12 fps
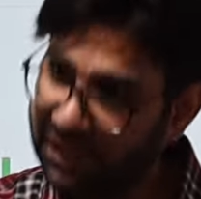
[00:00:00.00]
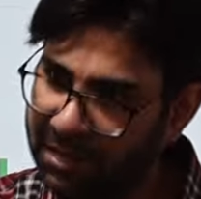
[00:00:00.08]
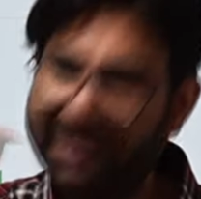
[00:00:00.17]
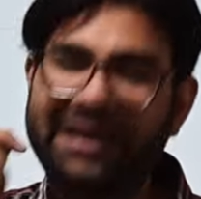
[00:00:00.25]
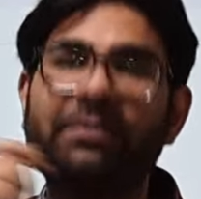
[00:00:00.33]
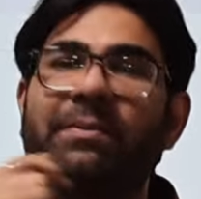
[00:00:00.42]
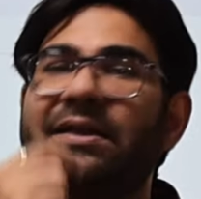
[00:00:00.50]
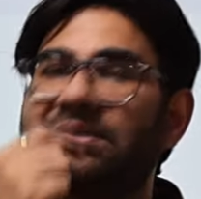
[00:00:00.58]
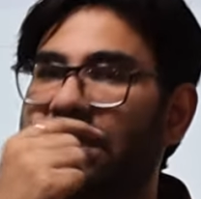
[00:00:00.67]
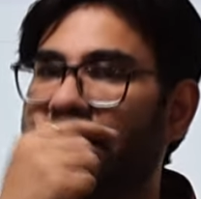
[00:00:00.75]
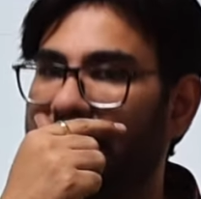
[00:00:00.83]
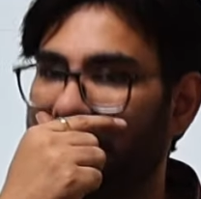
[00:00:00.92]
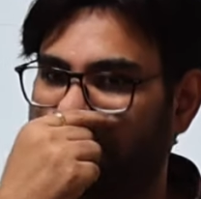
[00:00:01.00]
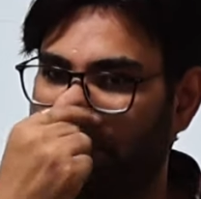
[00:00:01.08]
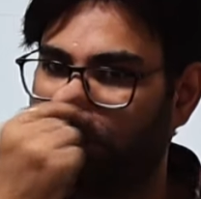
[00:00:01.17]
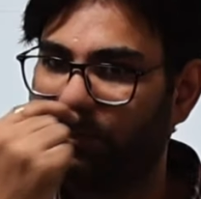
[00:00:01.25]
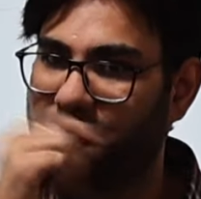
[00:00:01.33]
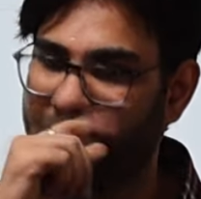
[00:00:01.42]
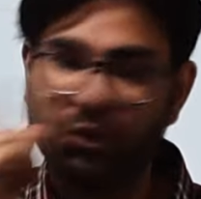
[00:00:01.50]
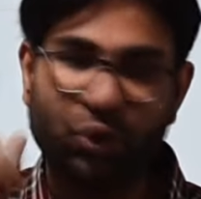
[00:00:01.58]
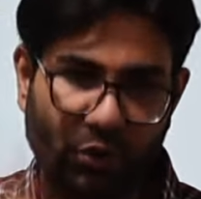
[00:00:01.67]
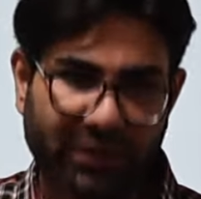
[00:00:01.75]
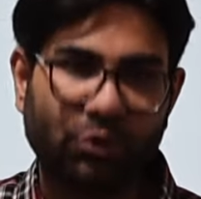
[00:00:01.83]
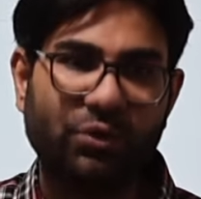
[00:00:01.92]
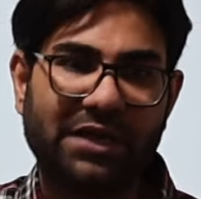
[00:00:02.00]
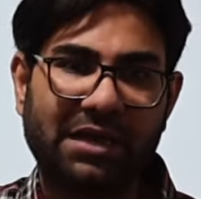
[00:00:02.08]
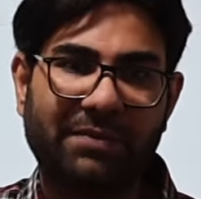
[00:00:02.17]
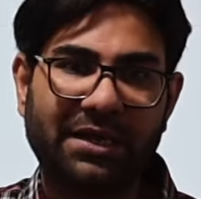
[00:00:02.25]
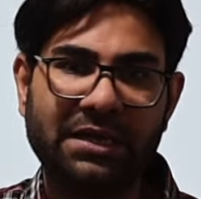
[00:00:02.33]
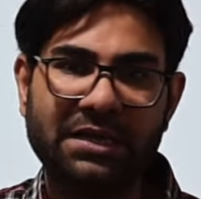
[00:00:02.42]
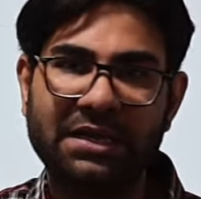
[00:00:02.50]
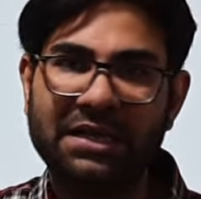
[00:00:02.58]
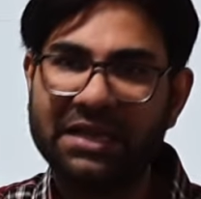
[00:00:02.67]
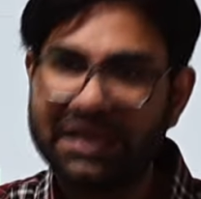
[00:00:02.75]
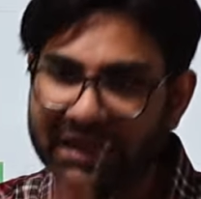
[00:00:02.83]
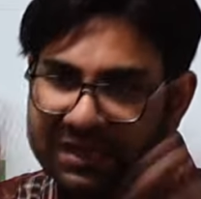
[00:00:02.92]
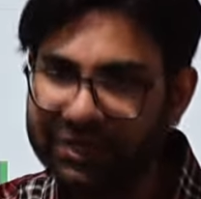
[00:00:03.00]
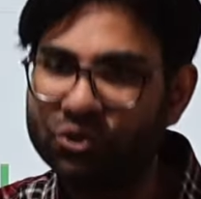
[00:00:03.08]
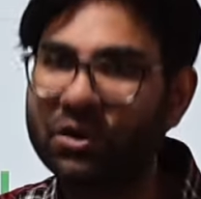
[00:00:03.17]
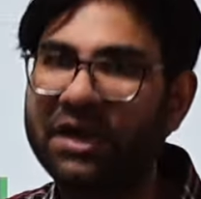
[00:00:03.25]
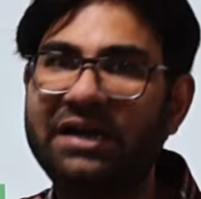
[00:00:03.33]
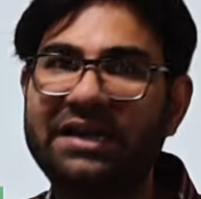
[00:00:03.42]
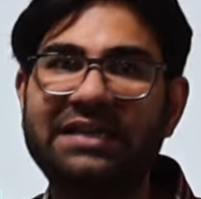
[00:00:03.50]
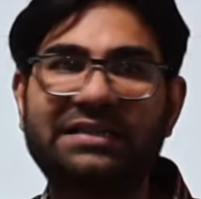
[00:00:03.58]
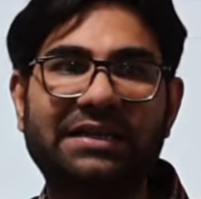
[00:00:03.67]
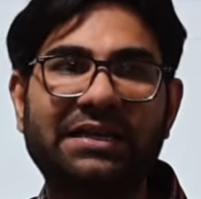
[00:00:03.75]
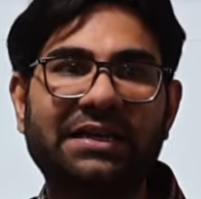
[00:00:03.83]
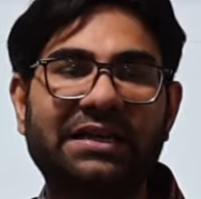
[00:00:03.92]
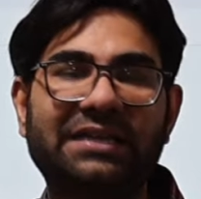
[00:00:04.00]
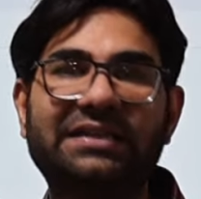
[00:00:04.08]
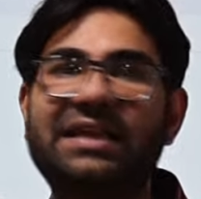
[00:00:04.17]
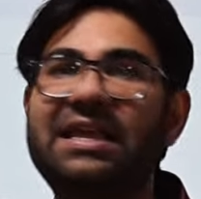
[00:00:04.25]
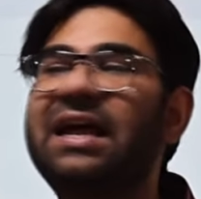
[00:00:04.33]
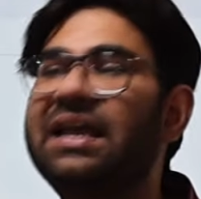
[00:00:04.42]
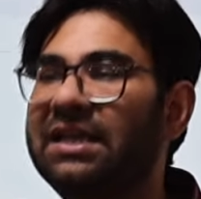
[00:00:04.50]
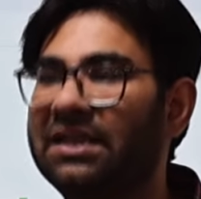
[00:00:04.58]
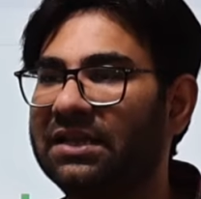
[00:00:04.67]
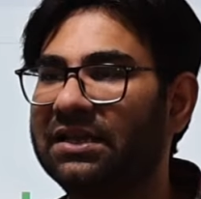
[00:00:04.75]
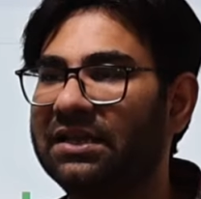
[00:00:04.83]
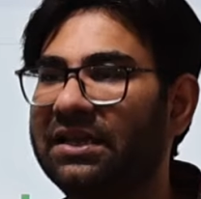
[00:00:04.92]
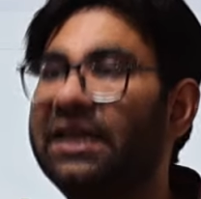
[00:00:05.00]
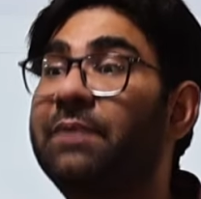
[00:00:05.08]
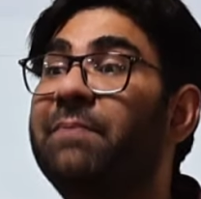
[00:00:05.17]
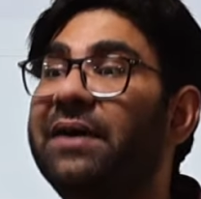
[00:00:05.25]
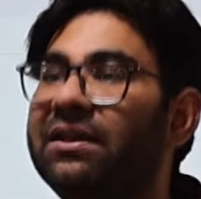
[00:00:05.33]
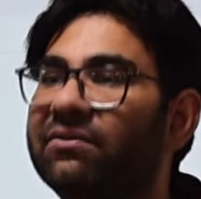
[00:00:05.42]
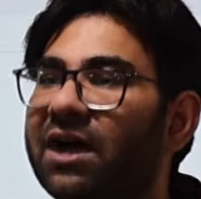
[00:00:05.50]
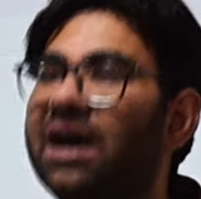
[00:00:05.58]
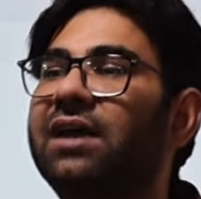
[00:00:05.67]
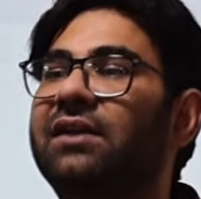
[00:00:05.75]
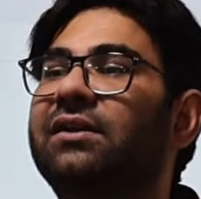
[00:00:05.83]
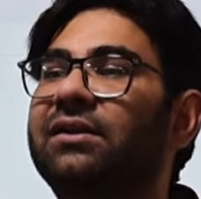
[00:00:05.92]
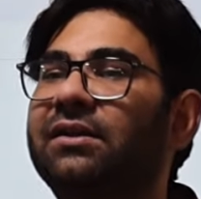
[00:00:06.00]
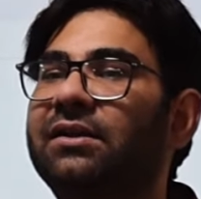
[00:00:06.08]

हमारी भी परेशानी है क्योंकि दुनिया में ये जो कंट्रीज़ हैं ये क्या हैं एक परिवार